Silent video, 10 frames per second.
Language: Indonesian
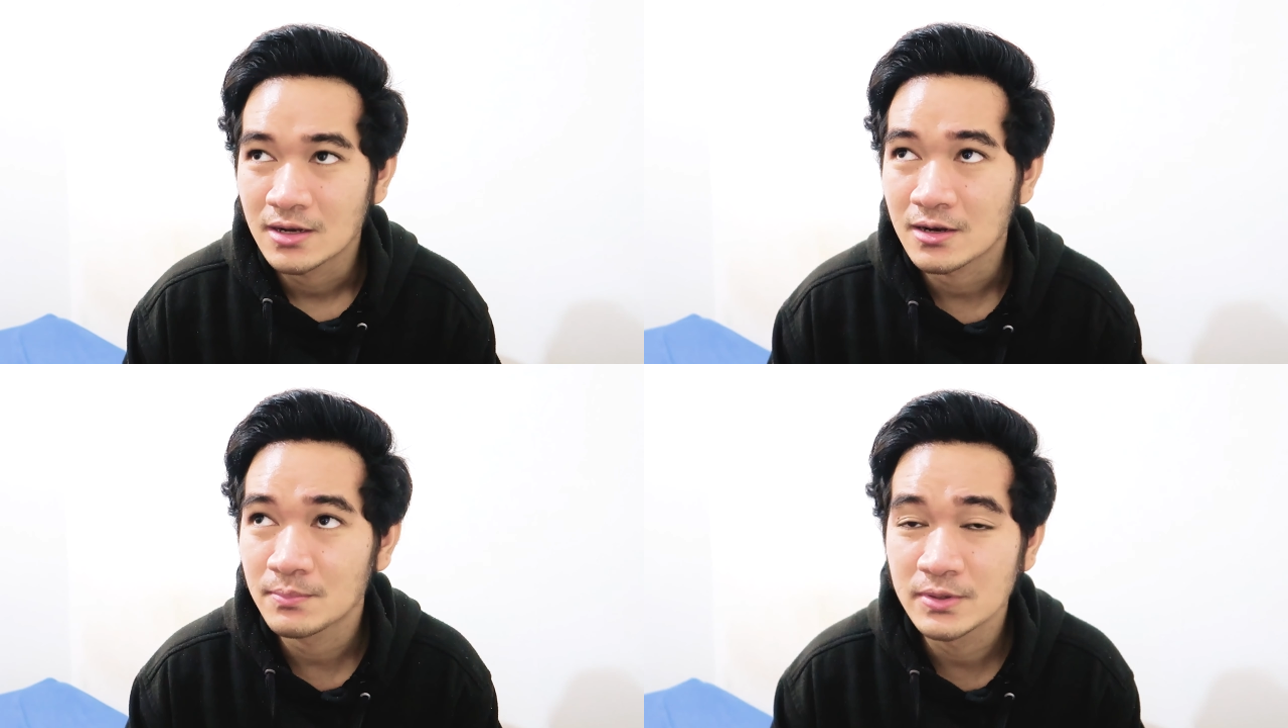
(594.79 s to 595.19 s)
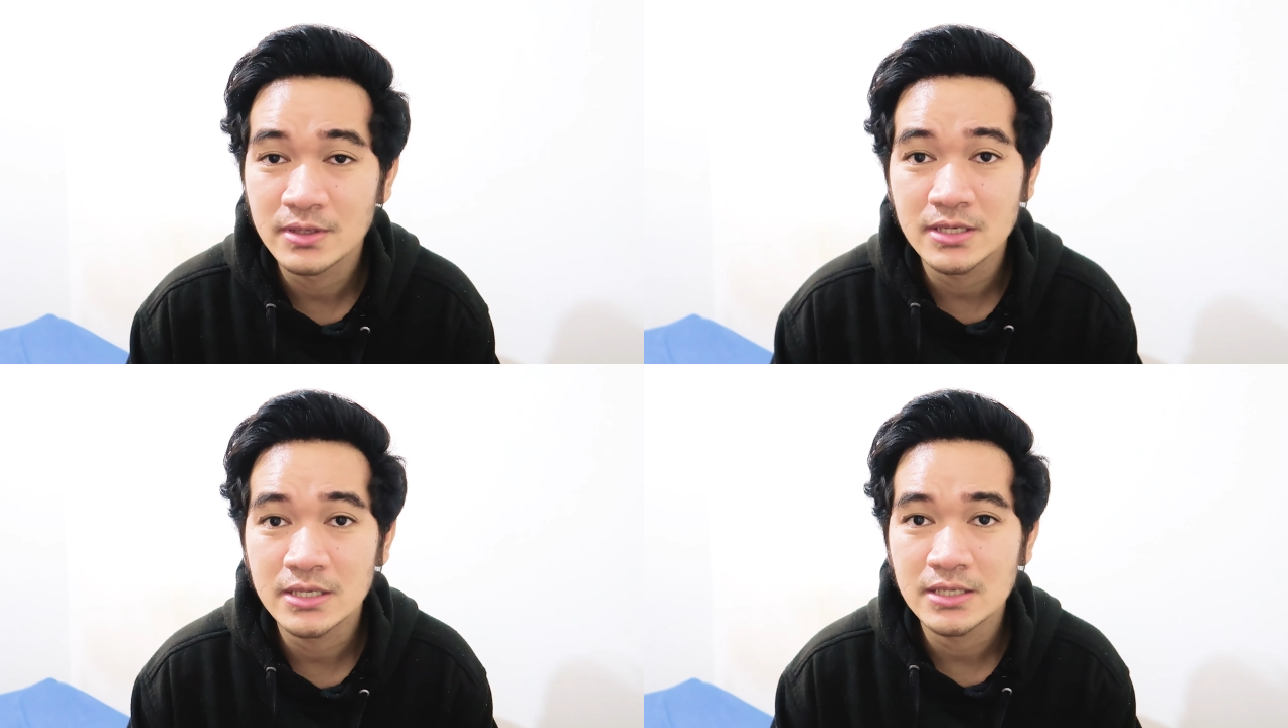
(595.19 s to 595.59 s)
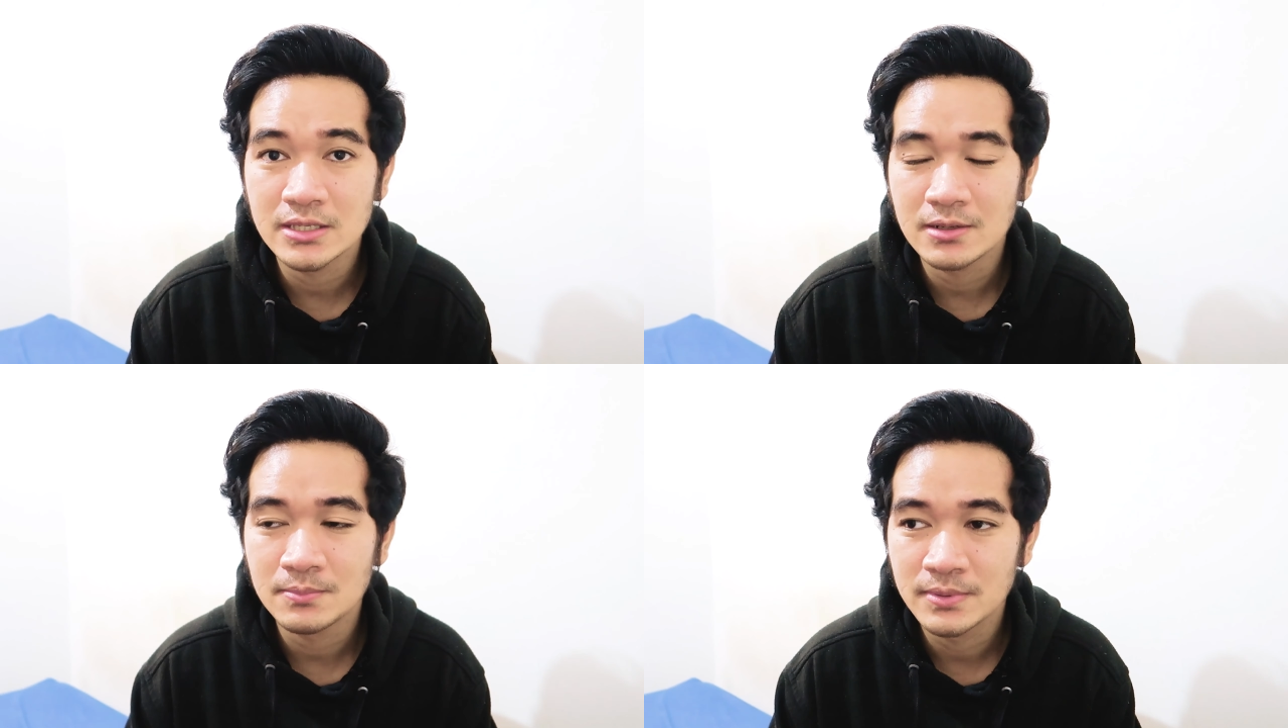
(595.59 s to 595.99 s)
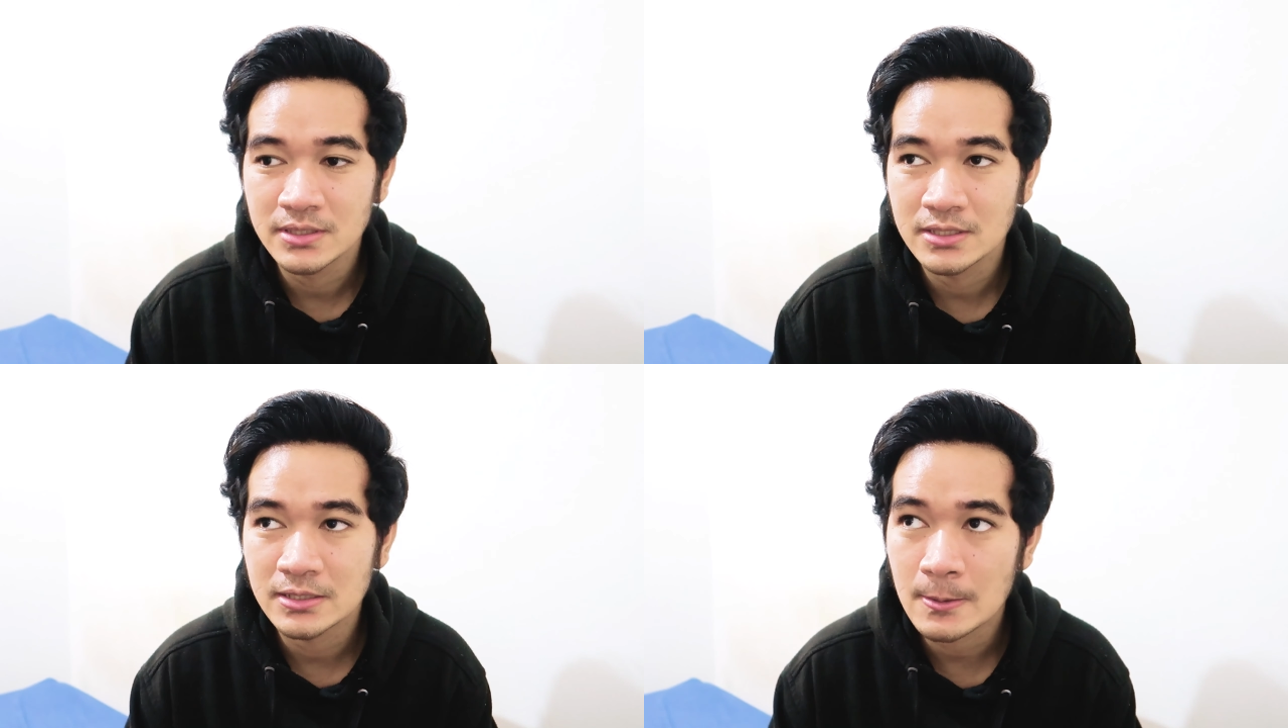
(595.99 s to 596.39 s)
lebih
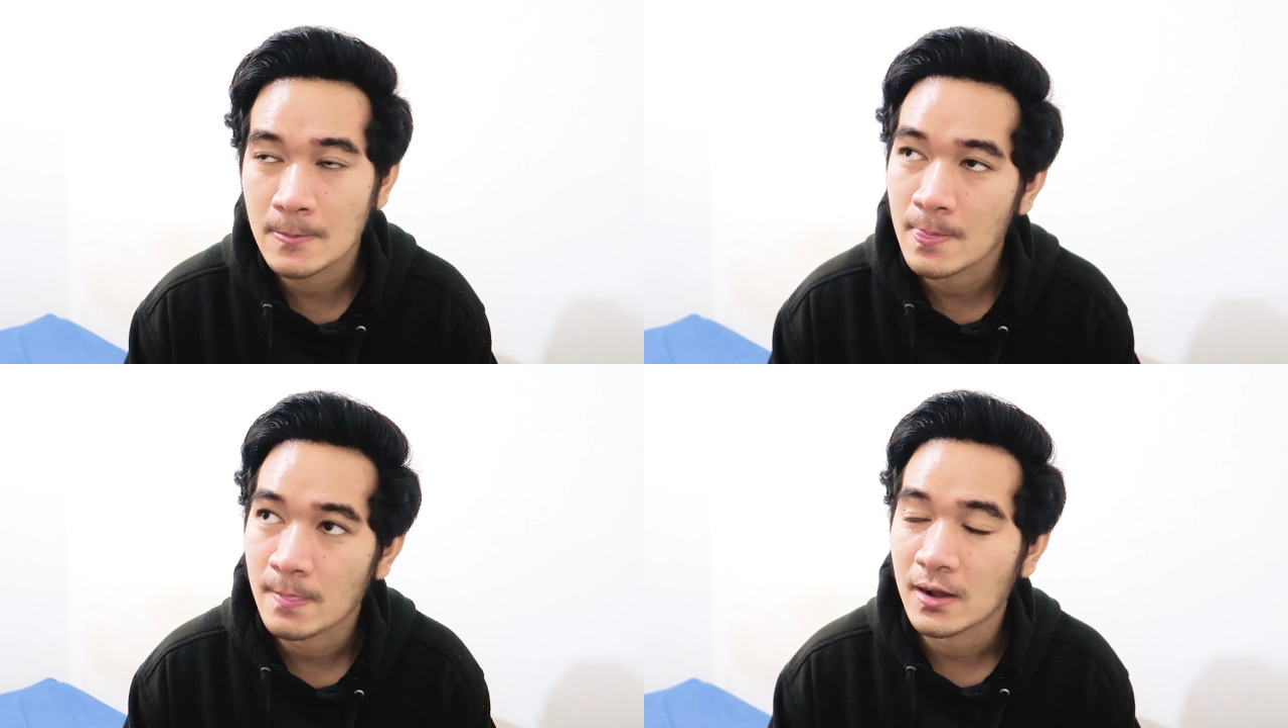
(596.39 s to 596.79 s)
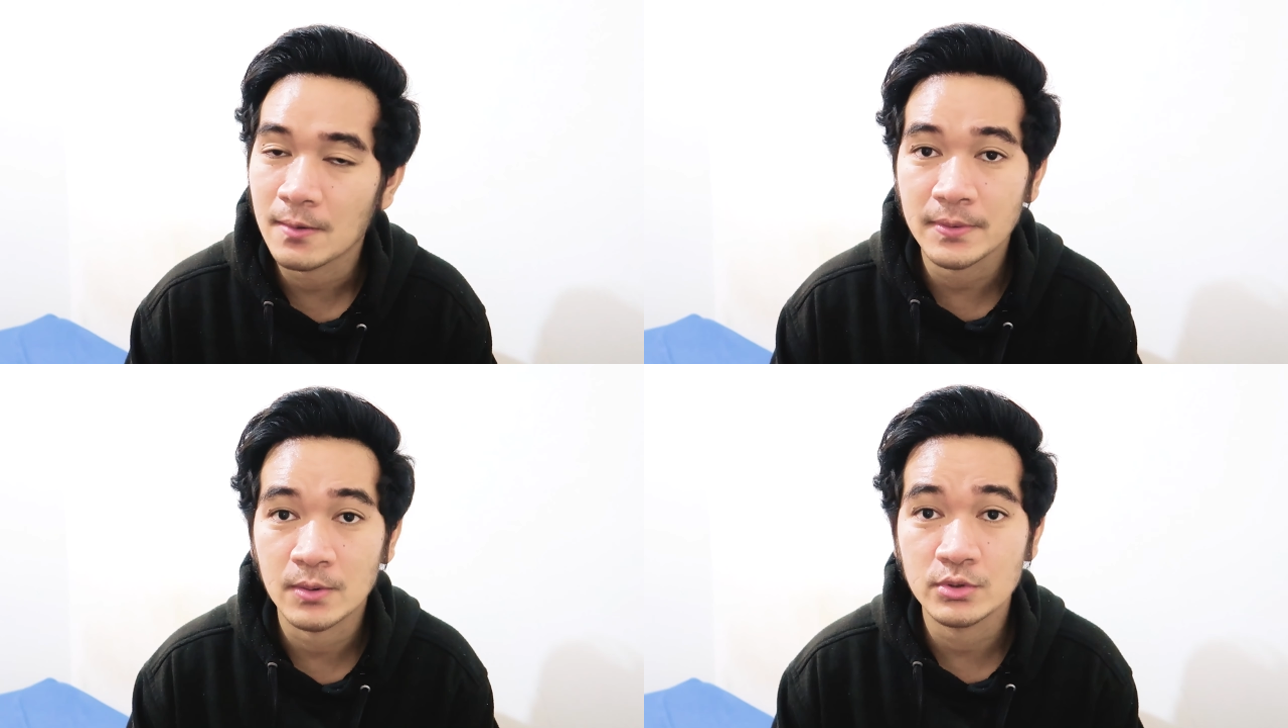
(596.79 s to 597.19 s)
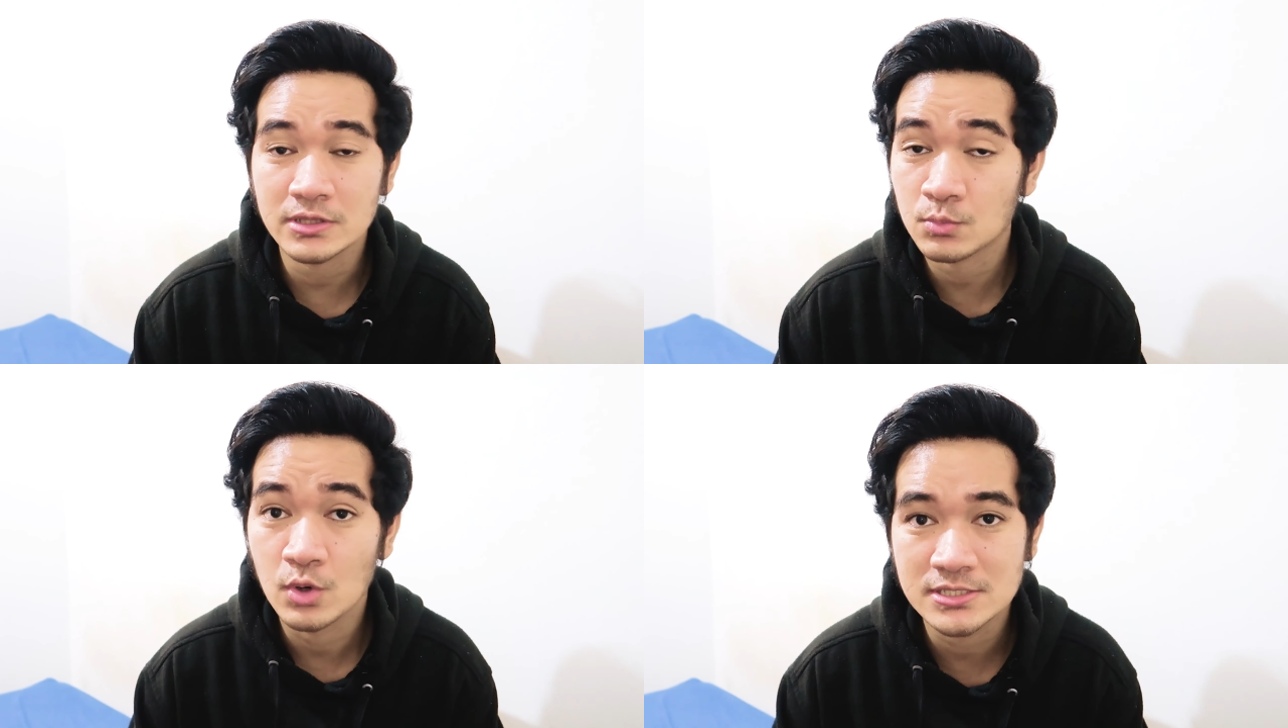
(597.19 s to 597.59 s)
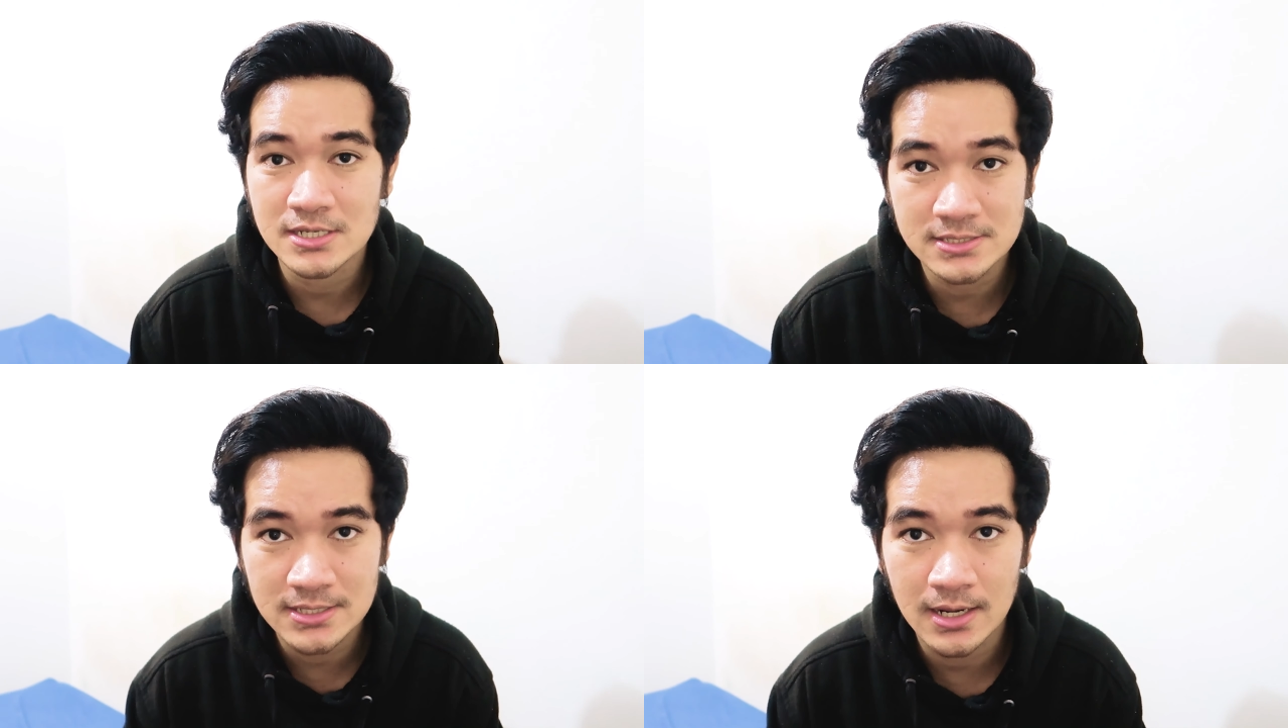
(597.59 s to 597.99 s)
lebih apa ya mungkin terbuang
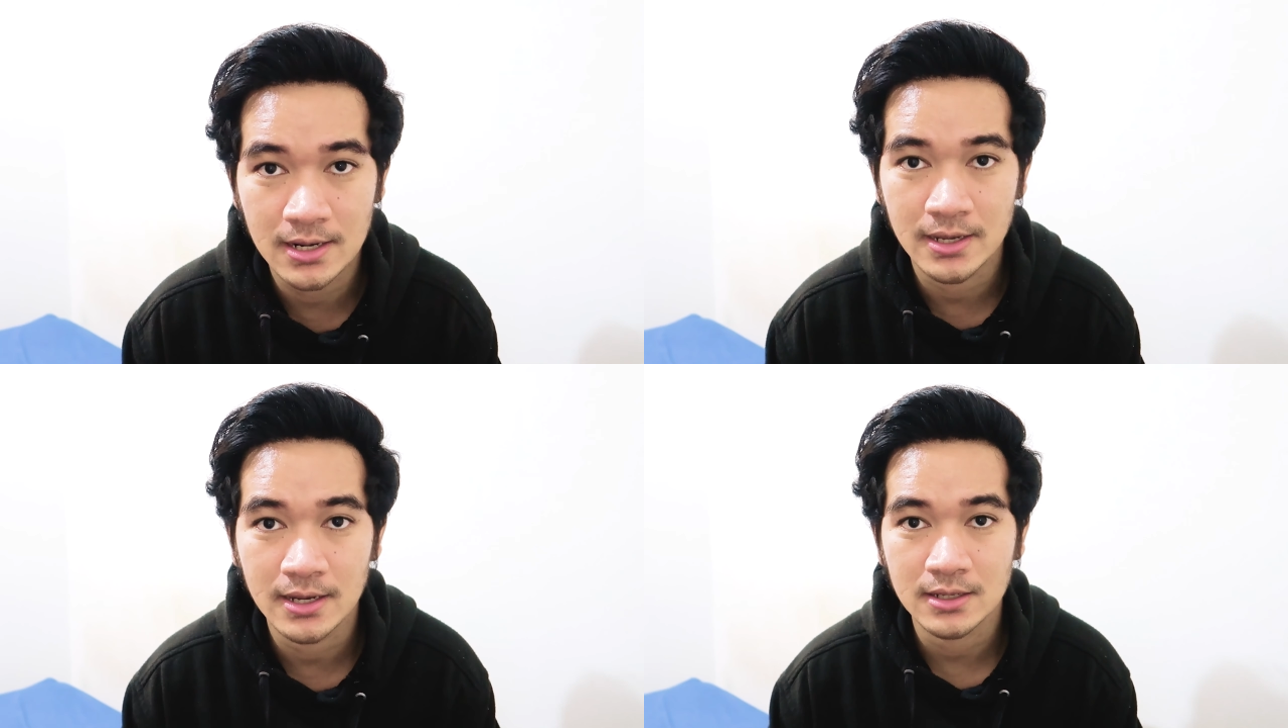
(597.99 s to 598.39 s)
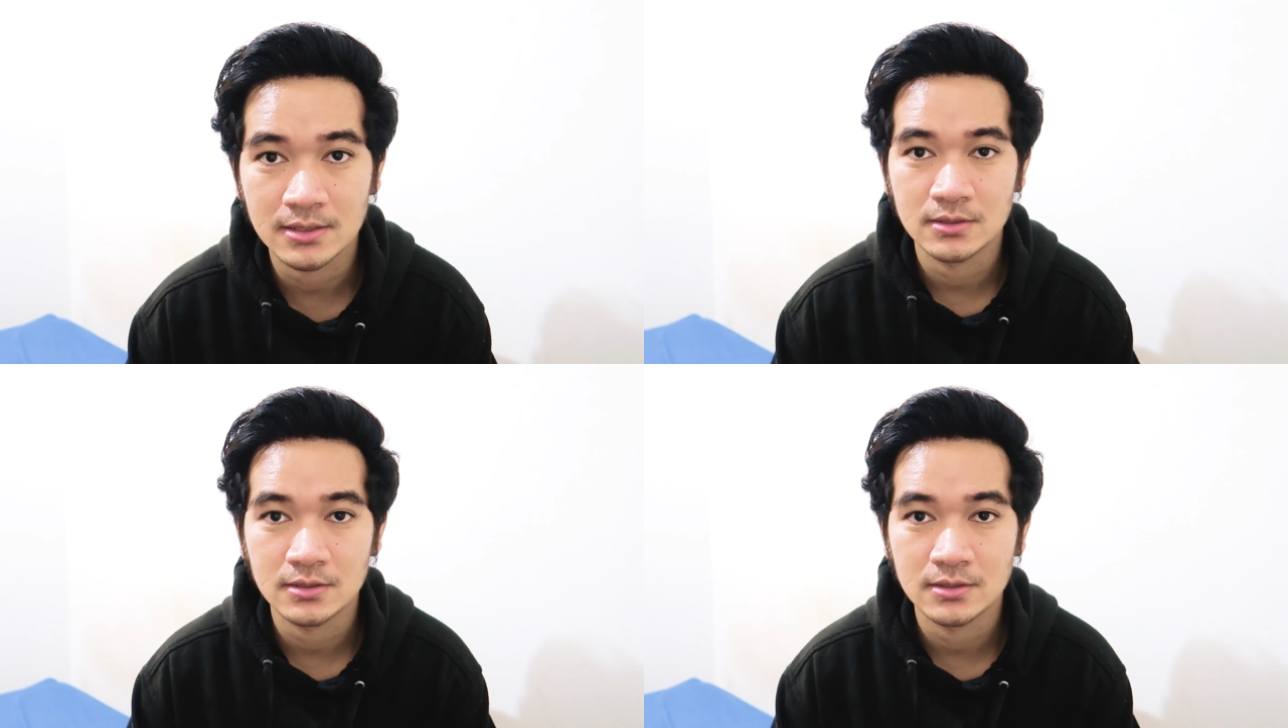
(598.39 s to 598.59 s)
sia-sia lah ya